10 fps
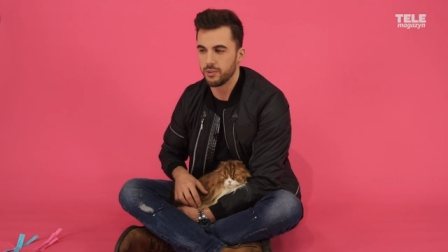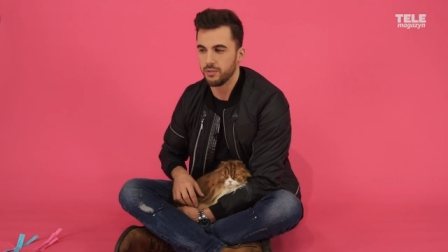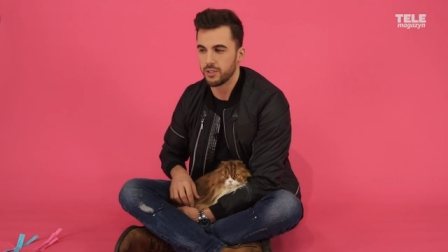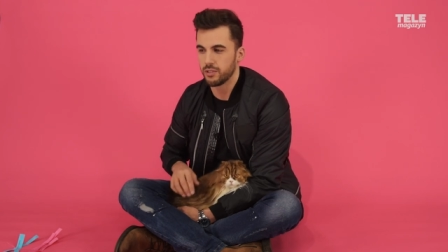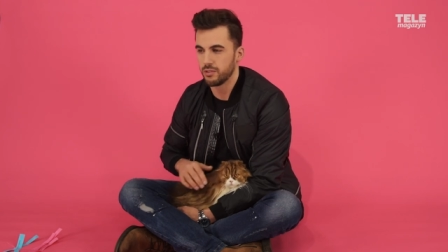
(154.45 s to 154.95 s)

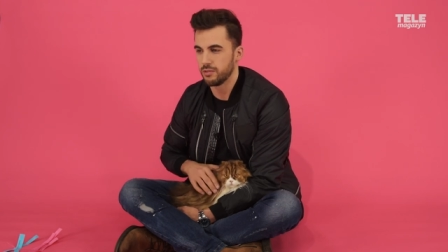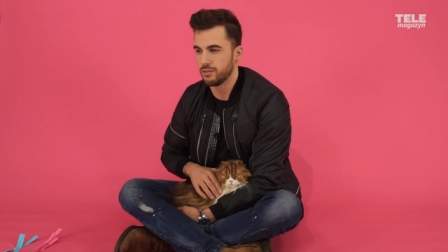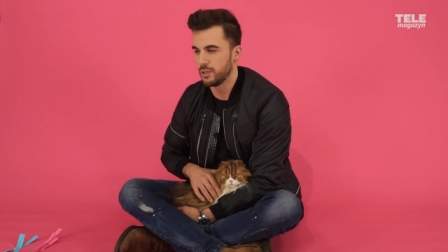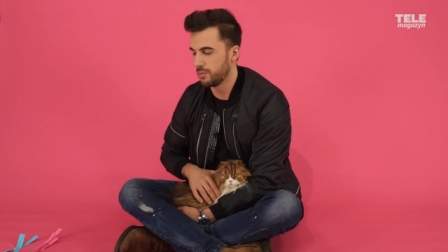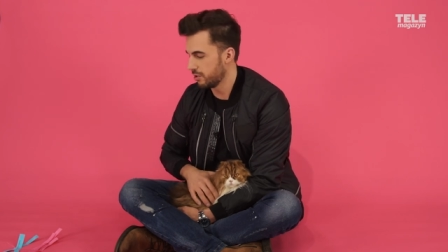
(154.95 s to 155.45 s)
Ponieważ no,
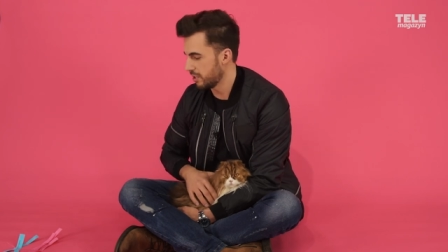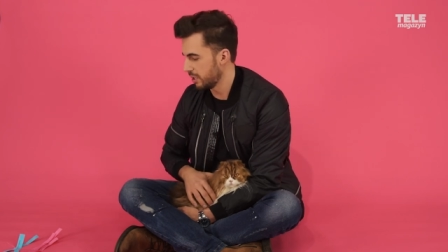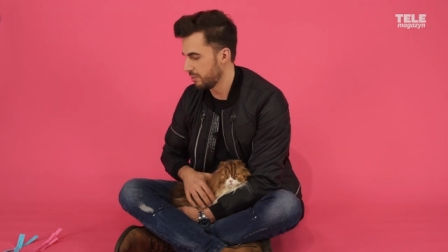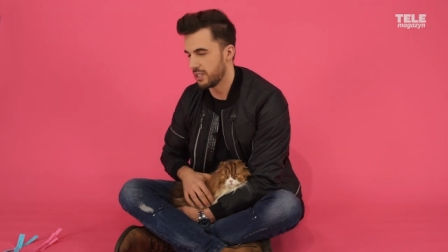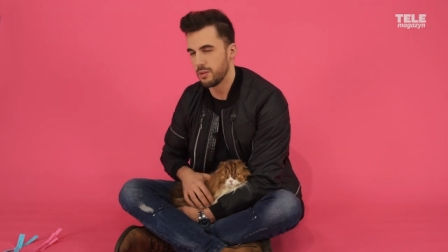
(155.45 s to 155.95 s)
żeby
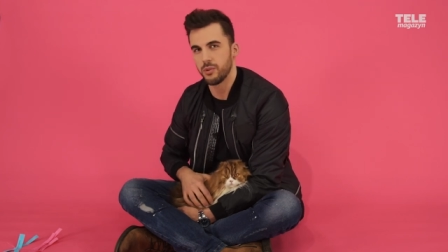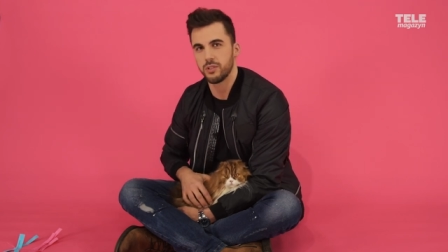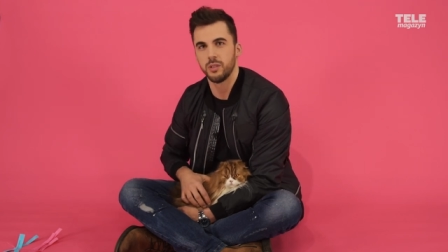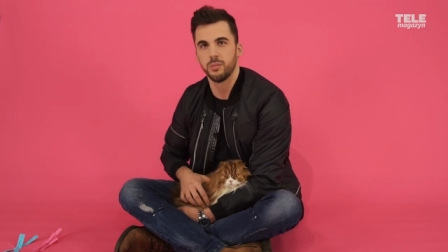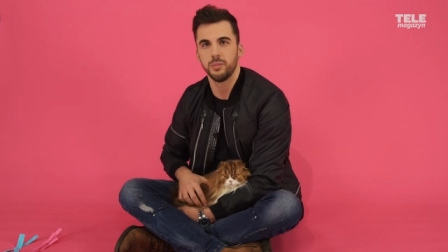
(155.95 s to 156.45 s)
zostać mistrzem
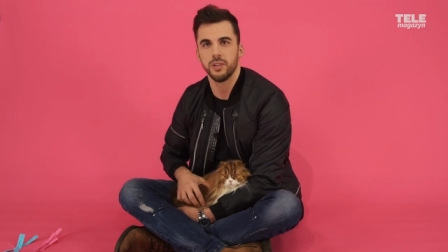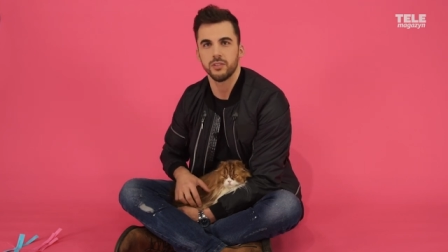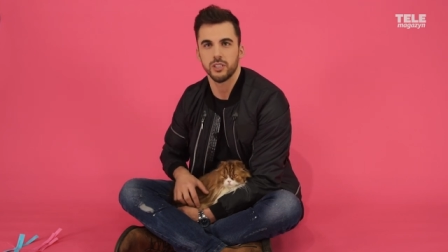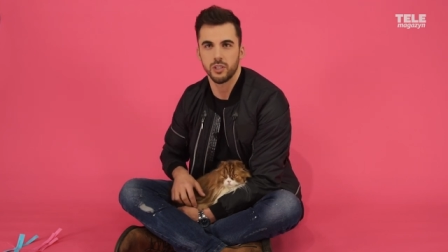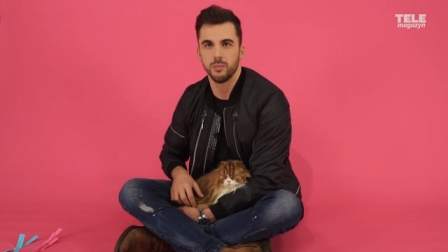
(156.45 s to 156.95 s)
Polski po
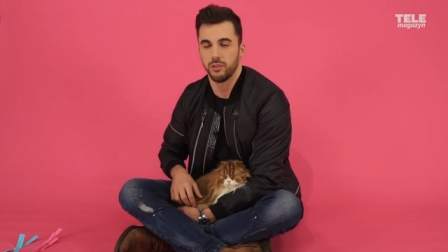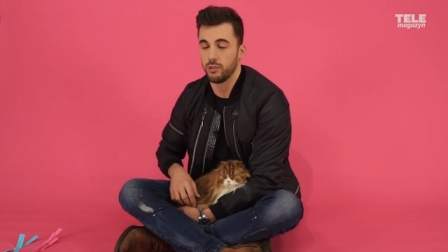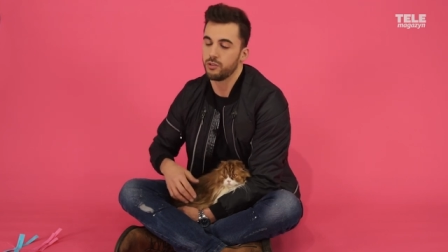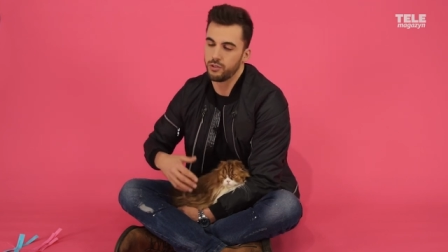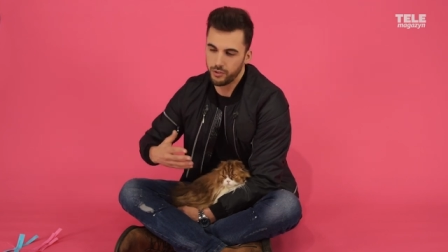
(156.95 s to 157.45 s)
pierwsze trzeba,
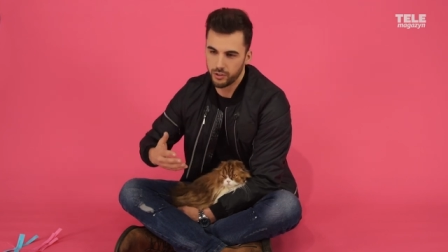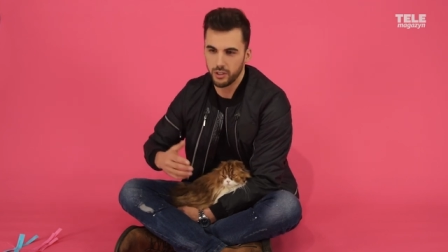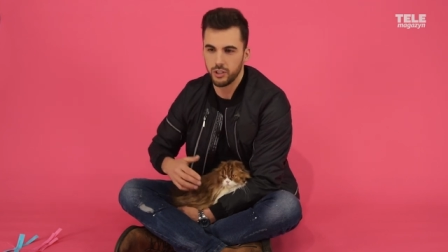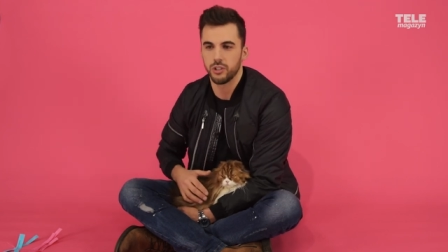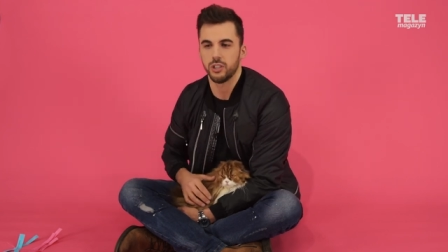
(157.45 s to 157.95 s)
no
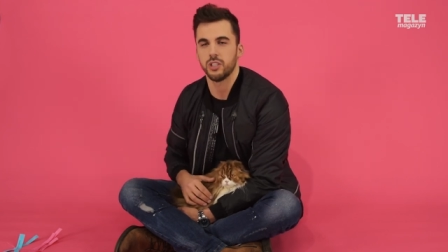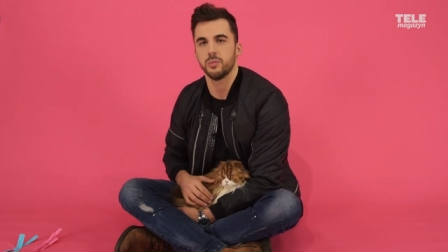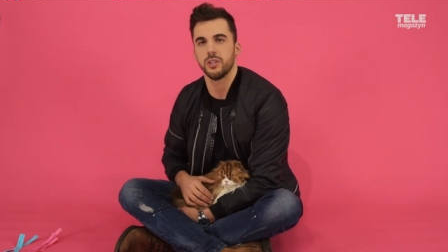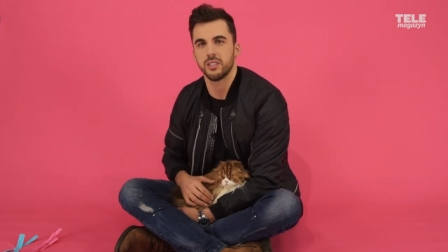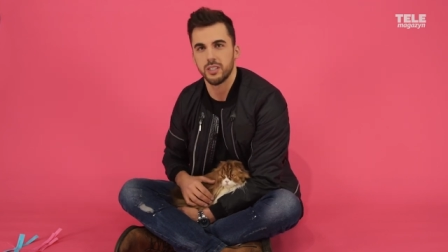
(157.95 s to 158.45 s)
oczywiście liczy się
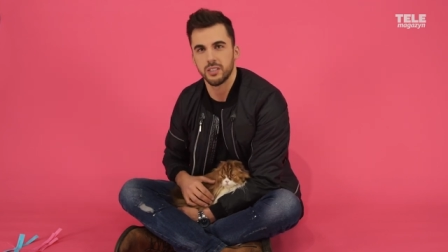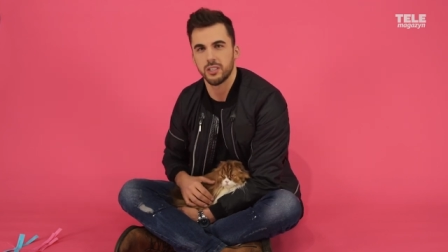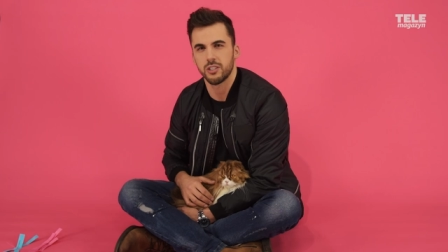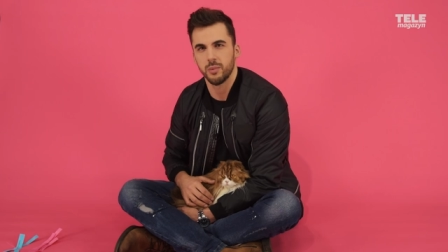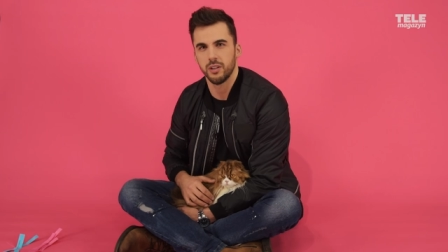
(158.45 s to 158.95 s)
też
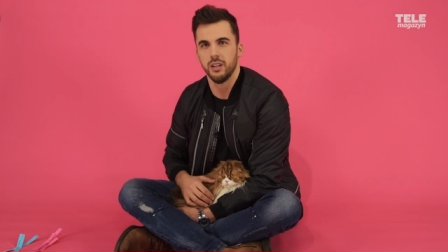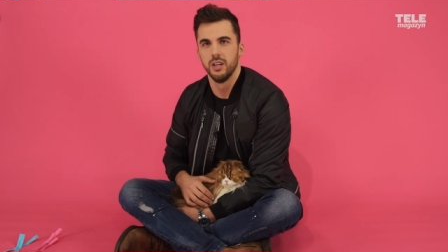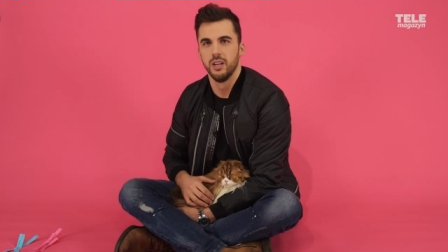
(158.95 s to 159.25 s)
prezencja, trzeba